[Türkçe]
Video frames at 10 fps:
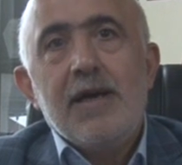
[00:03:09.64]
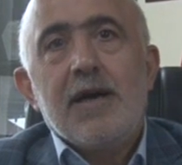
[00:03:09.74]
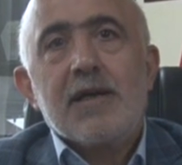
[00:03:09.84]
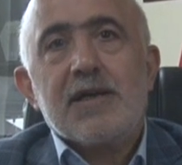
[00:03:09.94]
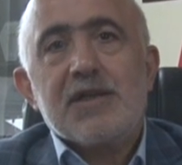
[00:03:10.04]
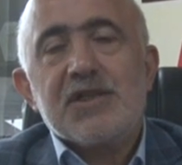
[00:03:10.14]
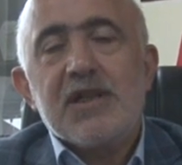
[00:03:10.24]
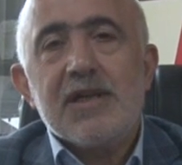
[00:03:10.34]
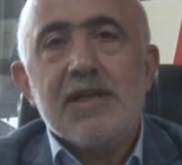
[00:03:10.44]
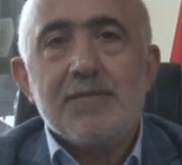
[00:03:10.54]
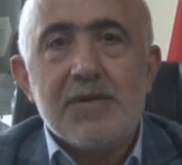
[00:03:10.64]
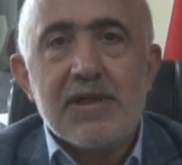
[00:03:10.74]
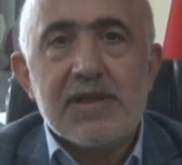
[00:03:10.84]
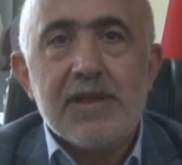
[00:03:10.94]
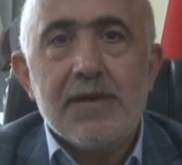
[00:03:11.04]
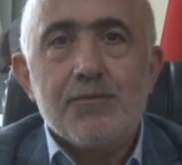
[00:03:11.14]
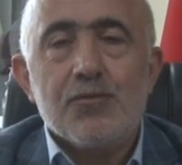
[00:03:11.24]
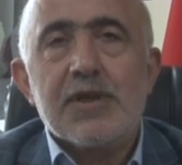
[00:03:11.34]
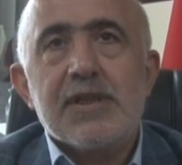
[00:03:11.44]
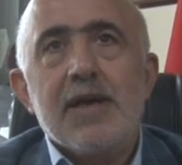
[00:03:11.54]
arkadaşlarıyla birlikte
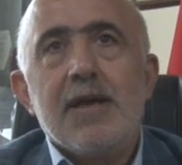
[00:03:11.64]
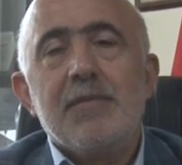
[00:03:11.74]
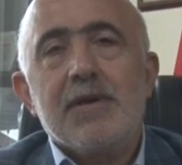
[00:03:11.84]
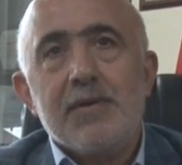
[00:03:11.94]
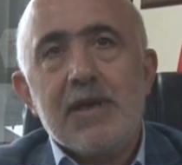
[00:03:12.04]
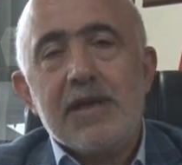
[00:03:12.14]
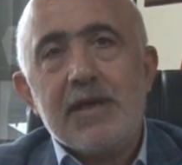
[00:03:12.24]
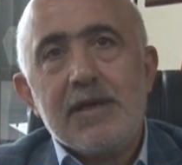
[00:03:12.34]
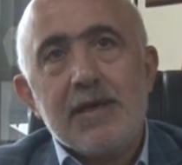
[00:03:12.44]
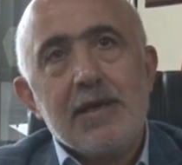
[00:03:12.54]
burada emek vererek,